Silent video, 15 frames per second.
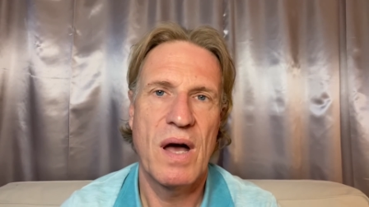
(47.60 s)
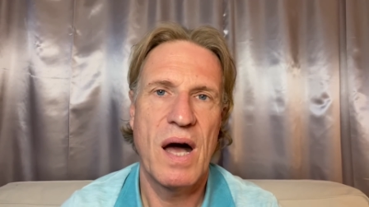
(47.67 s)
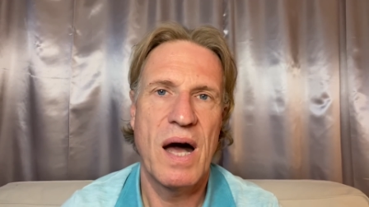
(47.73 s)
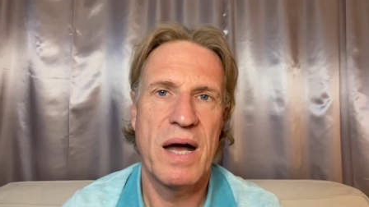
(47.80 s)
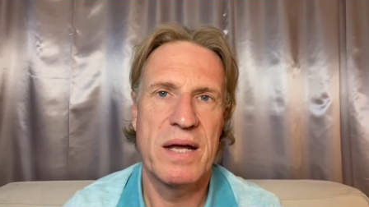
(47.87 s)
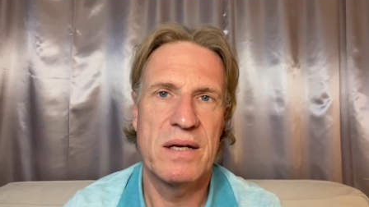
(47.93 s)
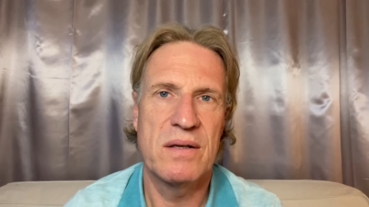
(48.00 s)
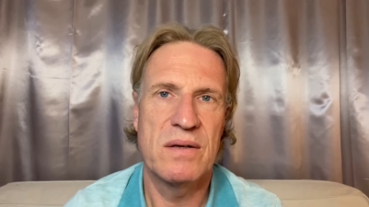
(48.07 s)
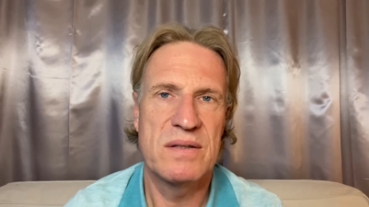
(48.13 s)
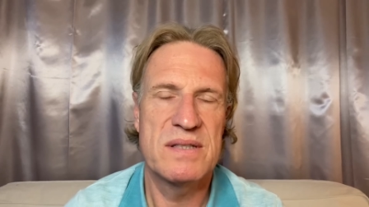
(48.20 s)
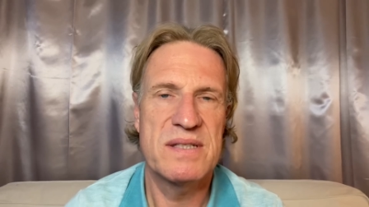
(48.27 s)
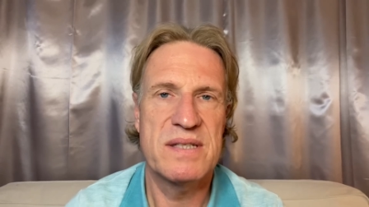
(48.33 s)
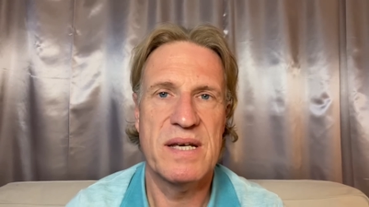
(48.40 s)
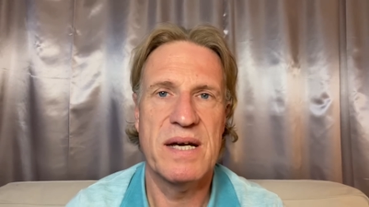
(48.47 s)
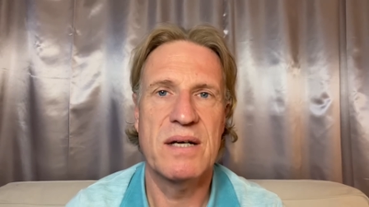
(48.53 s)
einer
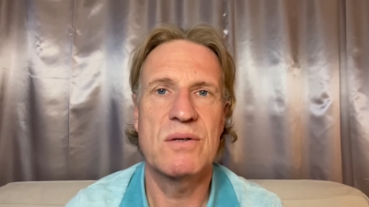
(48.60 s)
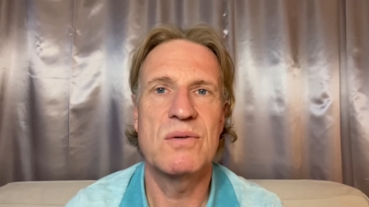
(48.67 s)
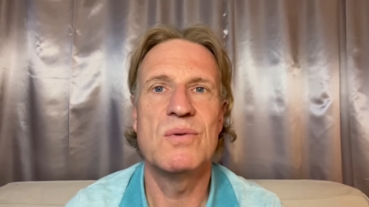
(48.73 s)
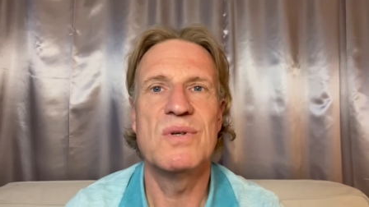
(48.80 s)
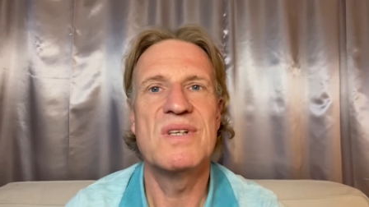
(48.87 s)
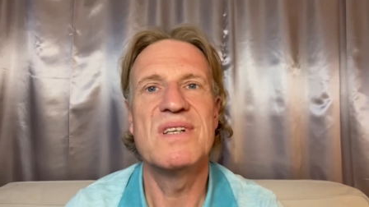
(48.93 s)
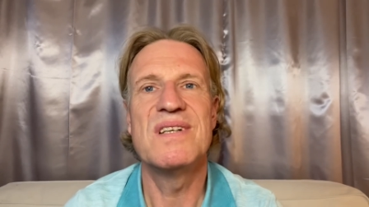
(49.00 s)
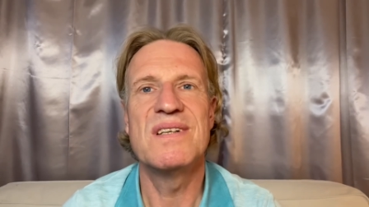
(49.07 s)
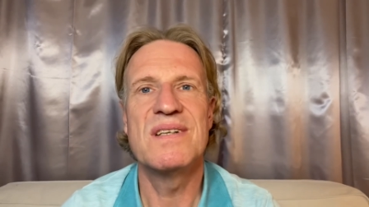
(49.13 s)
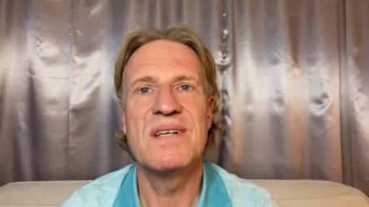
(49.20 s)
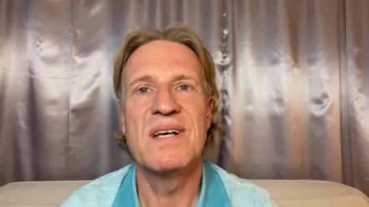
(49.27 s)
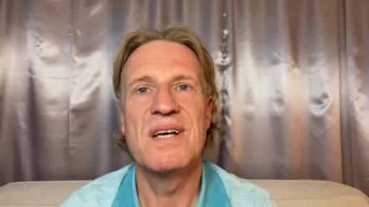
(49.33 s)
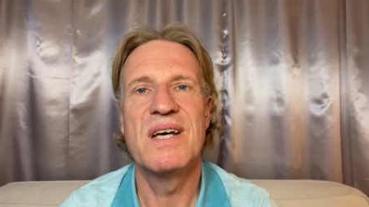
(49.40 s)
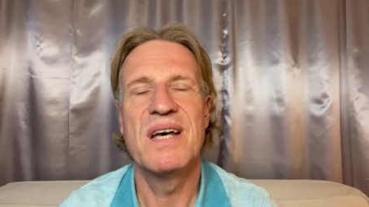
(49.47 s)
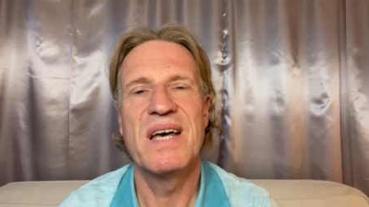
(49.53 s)
sehr guten
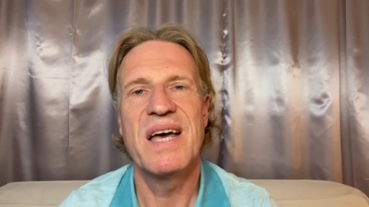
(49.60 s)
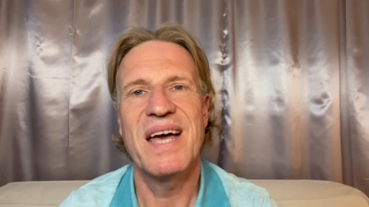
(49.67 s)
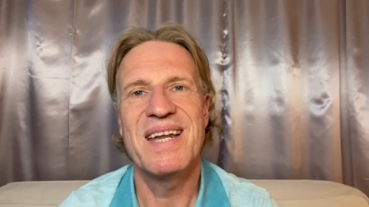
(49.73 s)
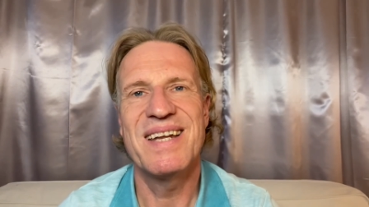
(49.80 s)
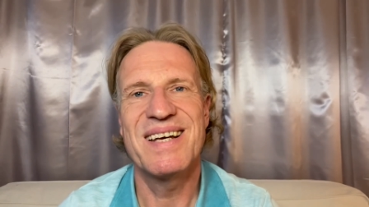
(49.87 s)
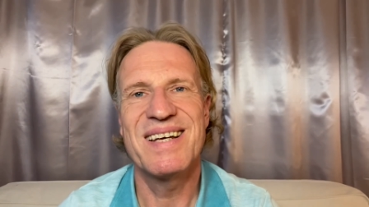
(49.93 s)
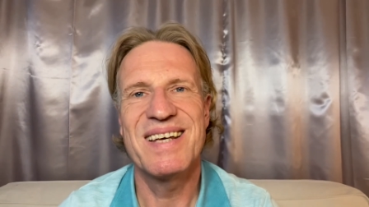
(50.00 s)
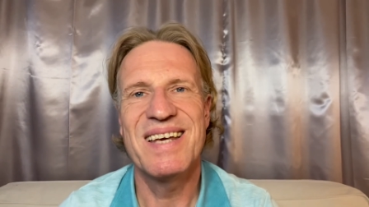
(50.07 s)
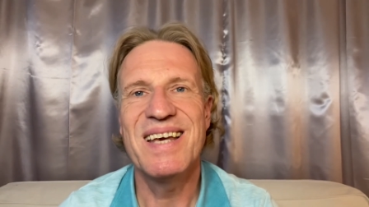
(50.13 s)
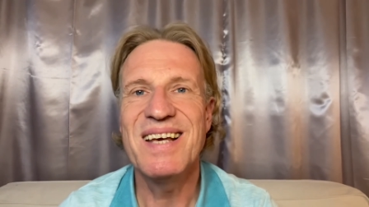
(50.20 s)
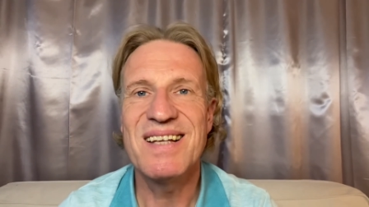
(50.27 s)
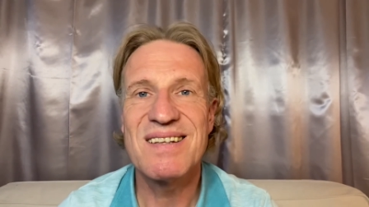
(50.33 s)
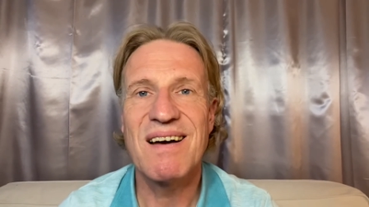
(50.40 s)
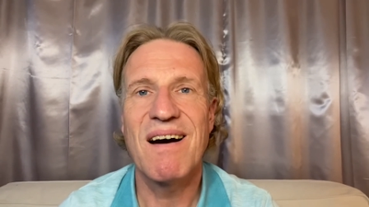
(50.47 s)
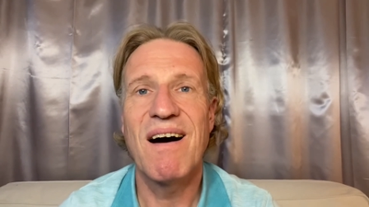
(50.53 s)
Energie
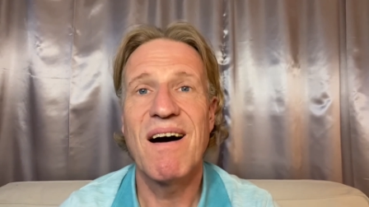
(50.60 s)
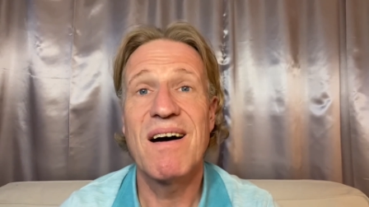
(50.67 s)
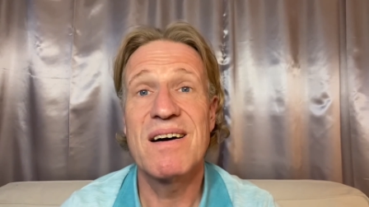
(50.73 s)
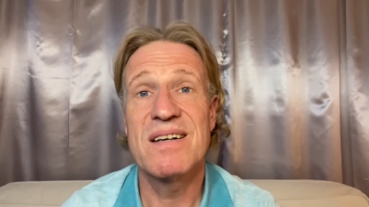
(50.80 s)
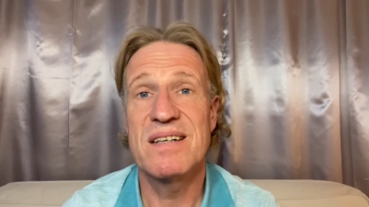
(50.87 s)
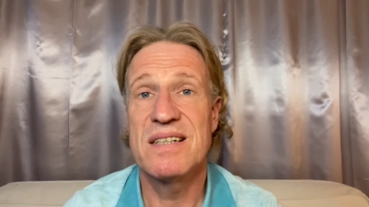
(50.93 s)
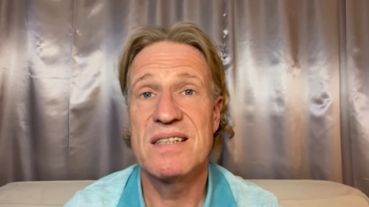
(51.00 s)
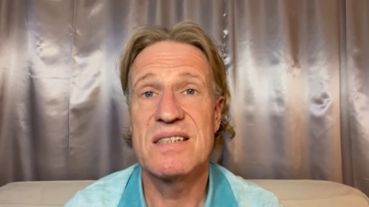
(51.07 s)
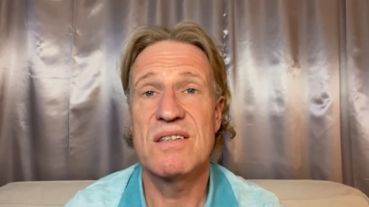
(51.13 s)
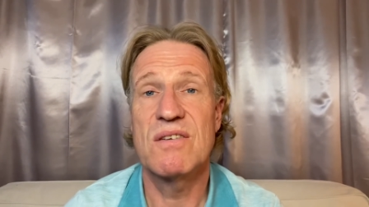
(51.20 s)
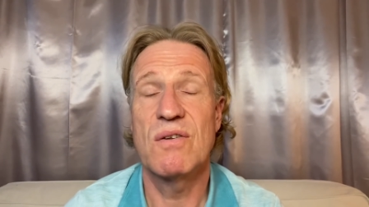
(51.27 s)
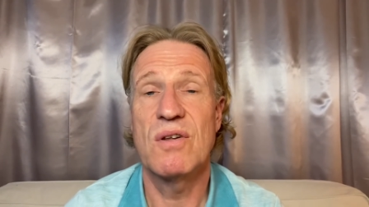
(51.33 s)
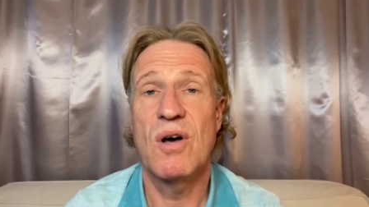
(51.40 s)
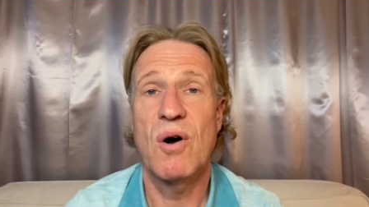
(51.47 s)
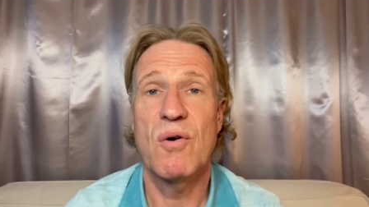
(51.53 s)
getragen ist
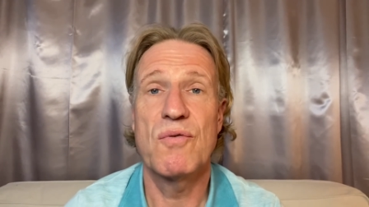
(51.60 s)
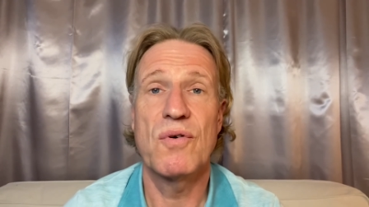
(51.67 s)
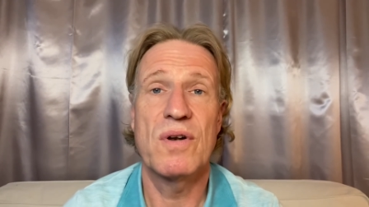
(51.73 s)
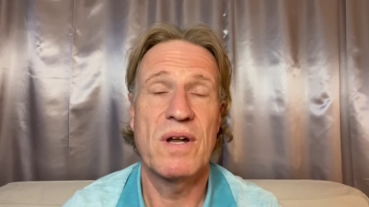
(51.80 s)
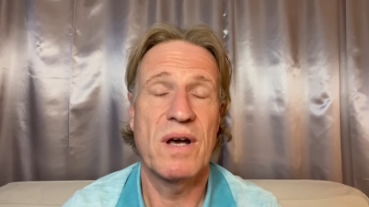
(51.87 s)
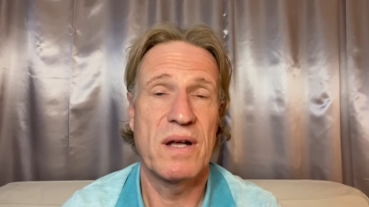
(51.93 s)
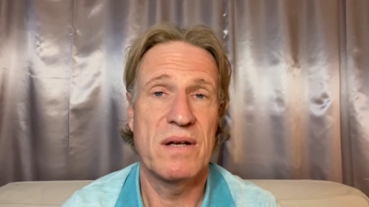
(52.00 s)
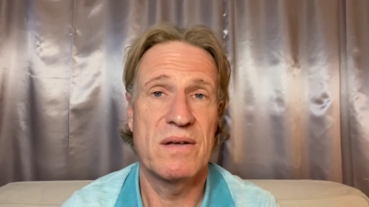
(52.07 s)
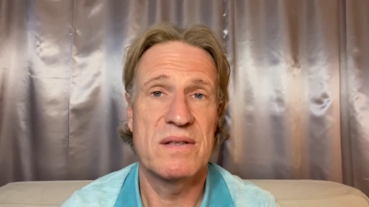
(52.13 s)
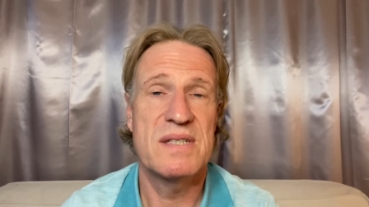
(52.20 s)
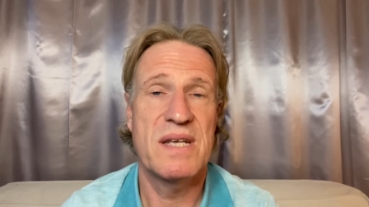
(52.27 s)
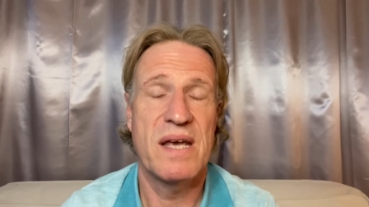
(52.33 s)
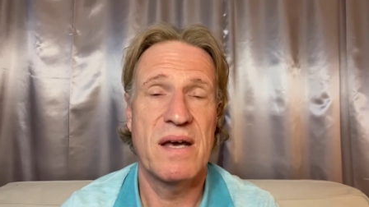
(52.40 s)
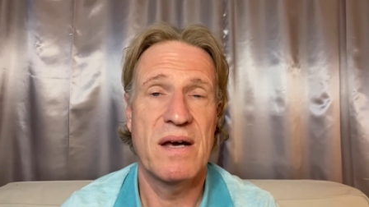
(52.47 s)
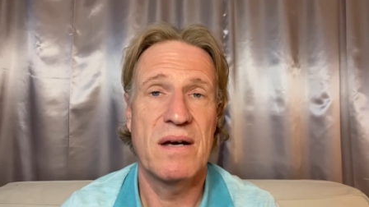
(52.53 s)
und auch von einer
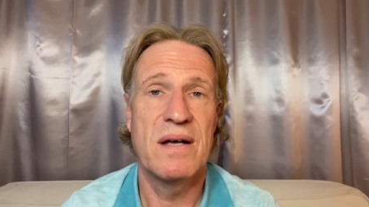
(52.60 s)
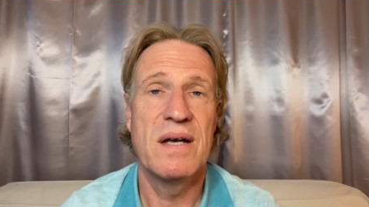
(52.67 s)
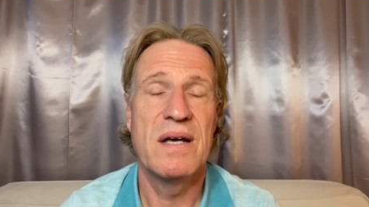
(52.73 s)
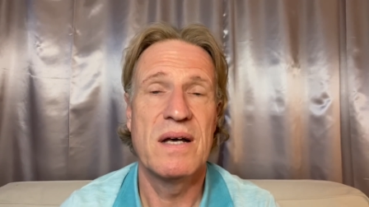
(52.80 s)
sehr